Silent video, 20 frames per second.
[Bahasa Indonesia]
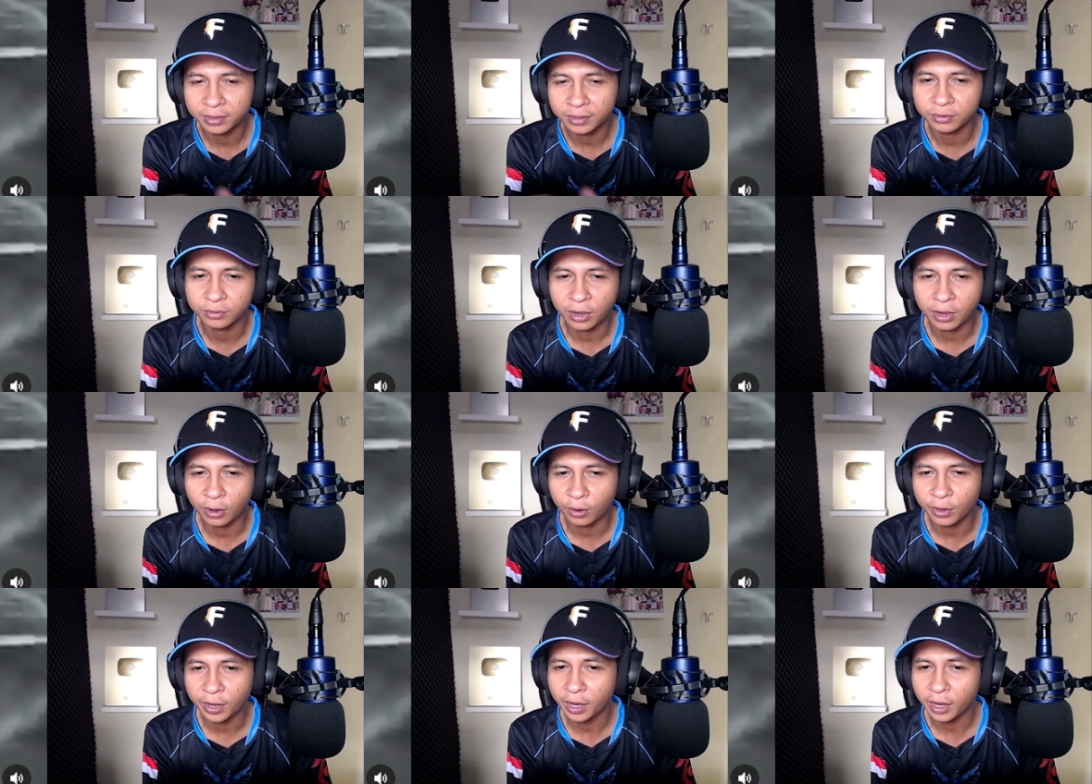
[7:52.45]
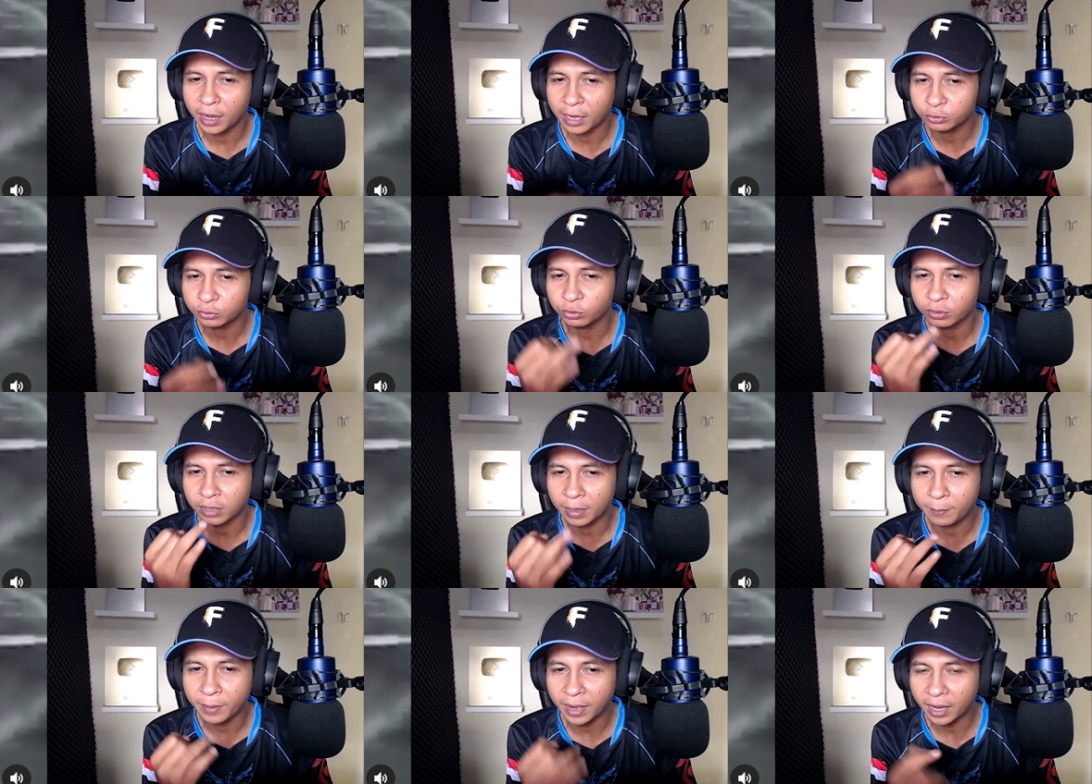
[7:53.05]
gitu kalau yang
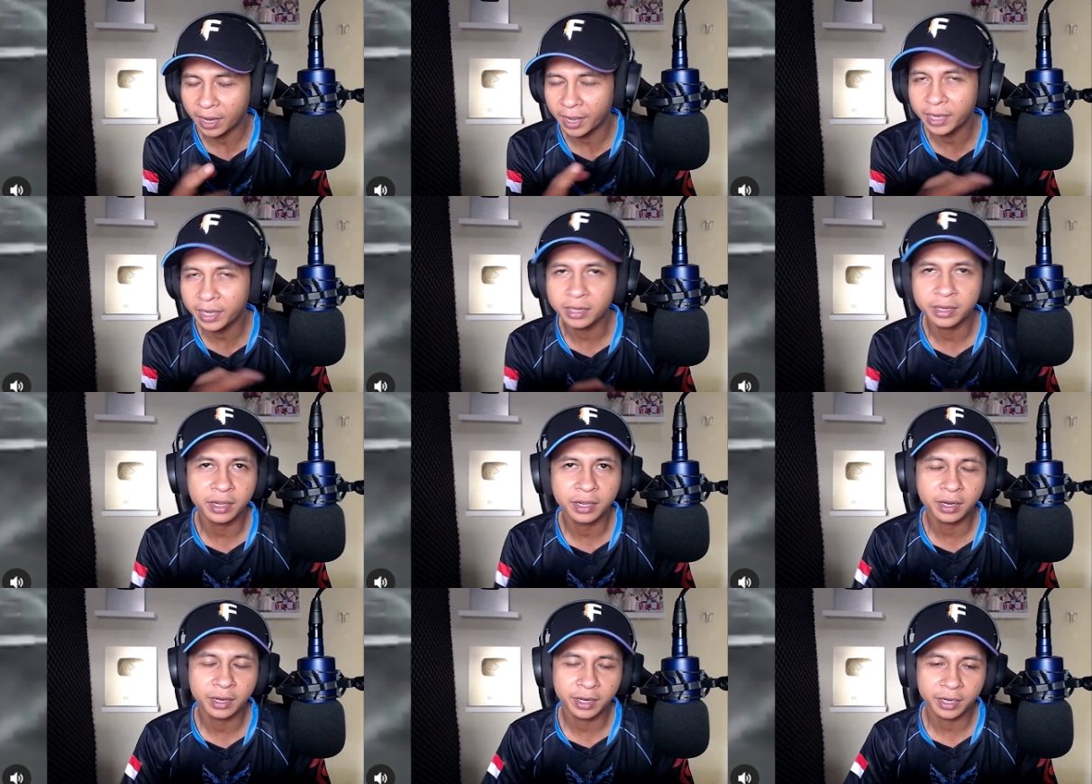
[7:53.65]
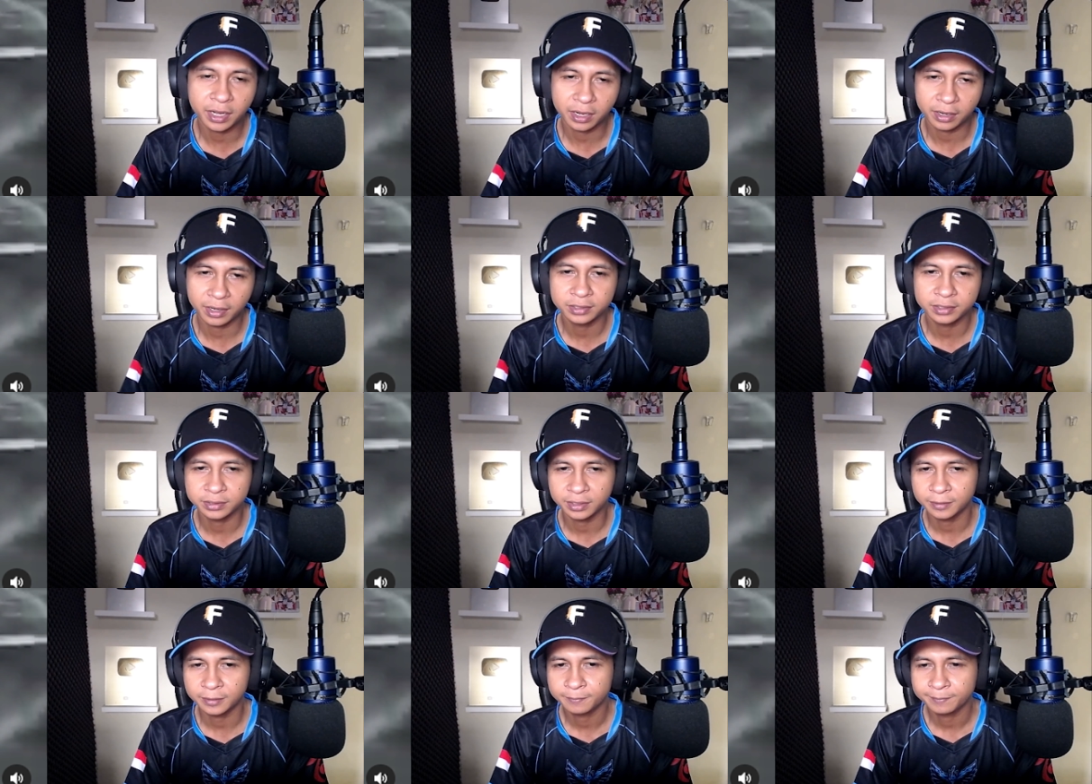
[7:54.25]
langsung kena pala ini yang enak
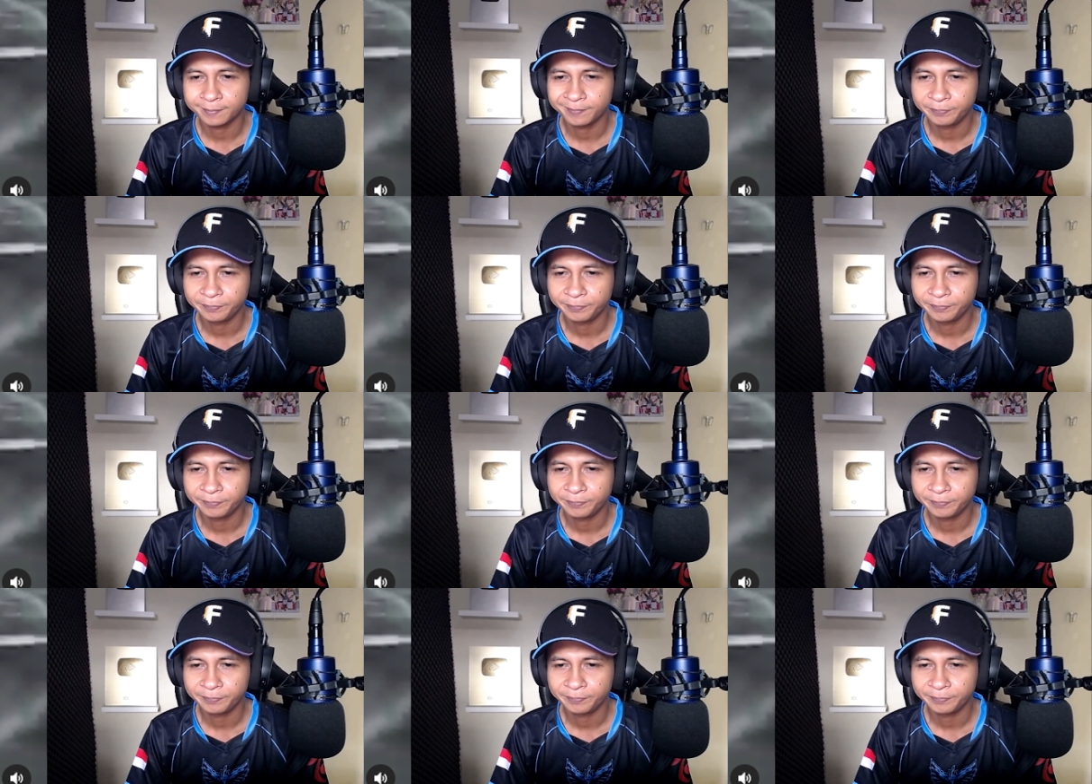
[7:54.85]
guys ya